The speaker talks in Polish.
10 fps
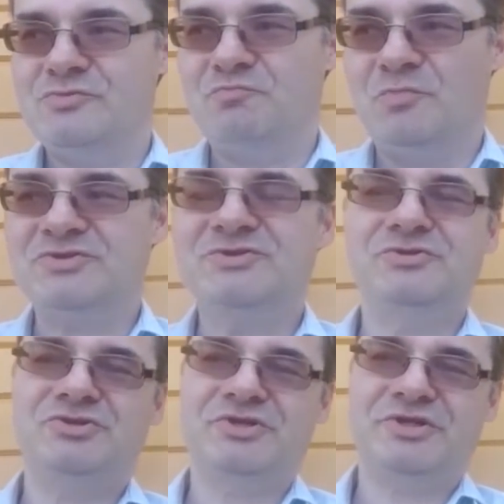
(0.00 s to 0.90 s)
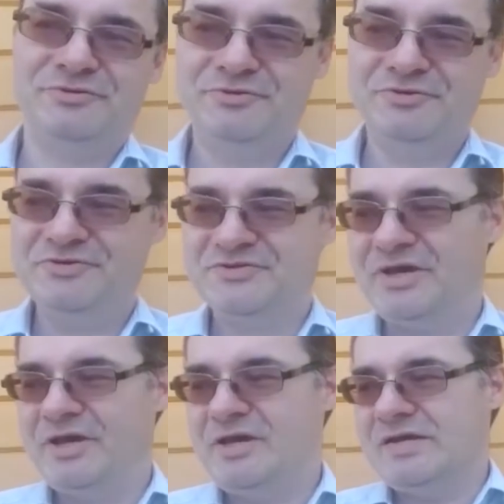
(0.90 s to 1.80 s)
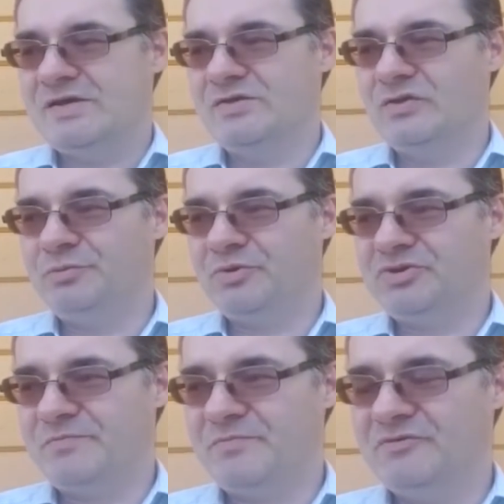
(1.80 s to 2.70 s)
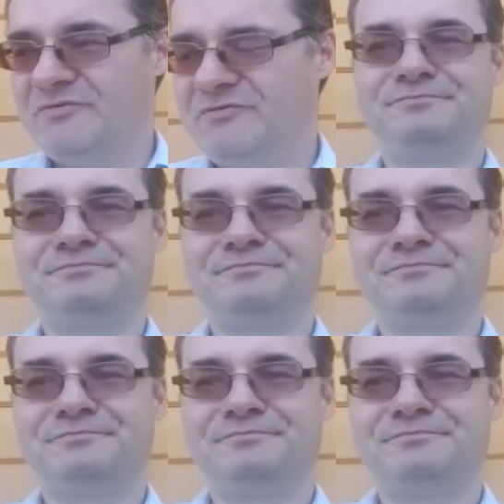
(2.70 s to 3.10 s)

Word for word: mocno jeszcze katolickiej. No i potem... W...